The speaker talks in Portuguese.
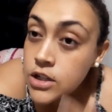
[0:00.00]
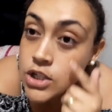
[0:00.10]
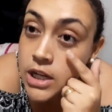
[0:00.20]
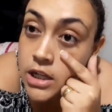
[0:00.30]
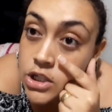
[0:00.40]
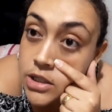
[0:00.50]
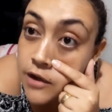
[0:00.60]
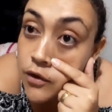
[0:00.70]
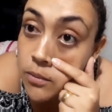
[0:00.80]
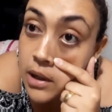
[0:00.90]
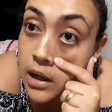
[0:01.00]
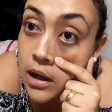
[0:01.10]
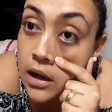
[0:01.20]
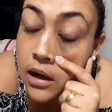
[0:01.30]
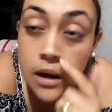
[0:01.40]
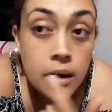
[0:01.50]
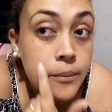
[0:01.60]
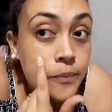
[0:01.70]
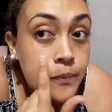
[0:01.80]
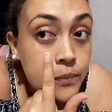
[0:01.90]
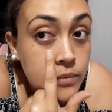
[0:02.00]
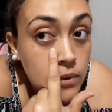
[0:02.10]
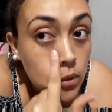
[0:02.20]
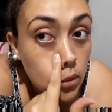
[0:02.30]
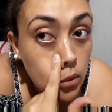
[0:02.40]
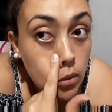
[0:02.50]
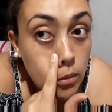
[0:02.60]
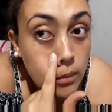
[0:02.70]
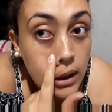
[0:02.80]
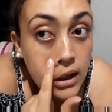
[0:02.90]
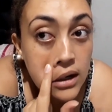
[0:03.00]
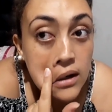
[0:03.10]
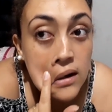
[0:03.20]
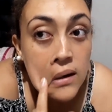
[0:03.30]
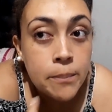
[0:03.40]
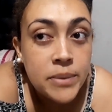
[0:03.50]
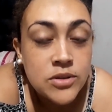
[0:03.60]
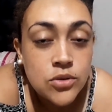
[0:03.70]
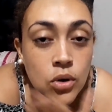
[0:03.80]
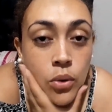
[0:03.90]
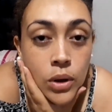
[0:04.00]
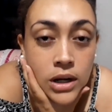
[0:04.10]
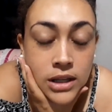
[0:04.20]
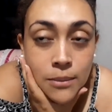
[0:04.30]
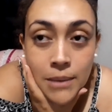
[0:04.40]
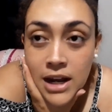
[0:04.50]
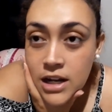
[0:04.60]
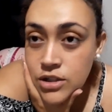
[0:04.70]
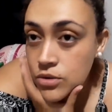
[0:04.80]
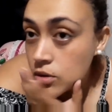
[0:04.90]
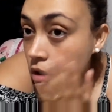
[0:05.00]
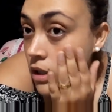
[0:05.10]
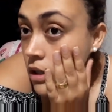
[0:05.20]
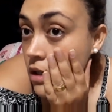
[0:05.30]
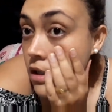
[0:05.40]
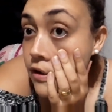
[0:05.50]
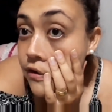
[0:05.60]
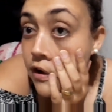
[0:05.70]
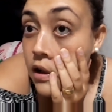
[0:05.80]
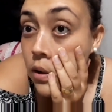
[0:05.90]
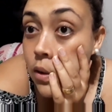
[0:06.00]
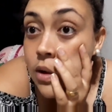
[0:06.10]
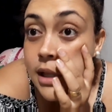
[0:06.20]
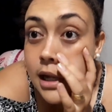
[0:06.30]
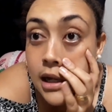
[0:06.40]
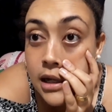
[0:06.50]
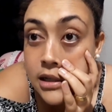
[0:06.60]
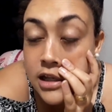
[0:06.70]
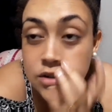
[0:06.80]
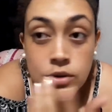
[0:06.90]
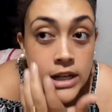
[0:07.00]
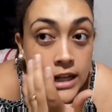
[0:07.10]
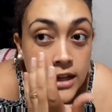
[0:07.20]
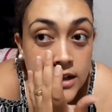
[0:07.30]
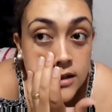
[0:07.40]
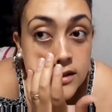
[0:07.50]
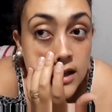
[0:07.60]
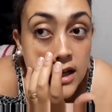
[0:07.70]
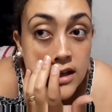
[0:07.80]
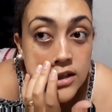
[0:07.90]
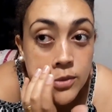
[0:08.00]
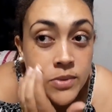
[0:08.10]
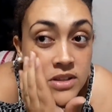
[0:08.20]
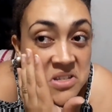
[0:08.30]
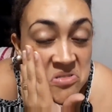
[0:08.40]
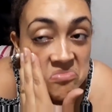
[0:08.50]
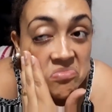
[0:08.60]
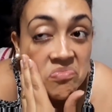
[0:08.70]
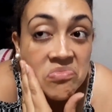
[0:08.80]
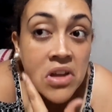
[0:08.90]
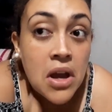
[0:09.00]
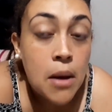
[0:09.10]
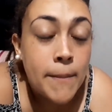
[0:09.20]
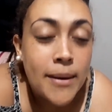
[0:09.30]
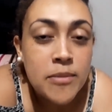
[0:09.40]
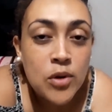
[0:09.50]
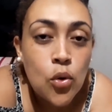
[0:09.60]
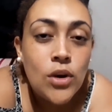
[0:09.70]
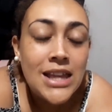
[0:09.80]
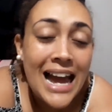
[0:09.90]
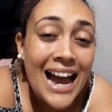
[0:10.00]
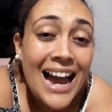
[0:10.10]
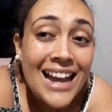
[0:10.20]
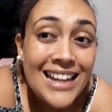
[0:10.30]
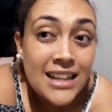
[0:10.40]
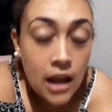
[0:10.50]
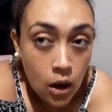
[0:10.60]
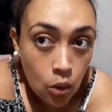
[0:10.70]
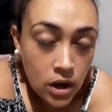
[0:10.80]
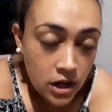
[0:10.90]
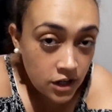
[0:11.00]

Gente, teve uma uma pessoa aqui embaixo que falou da, das olheiras, né? Tipo assim, pra mim me cuidar e tal.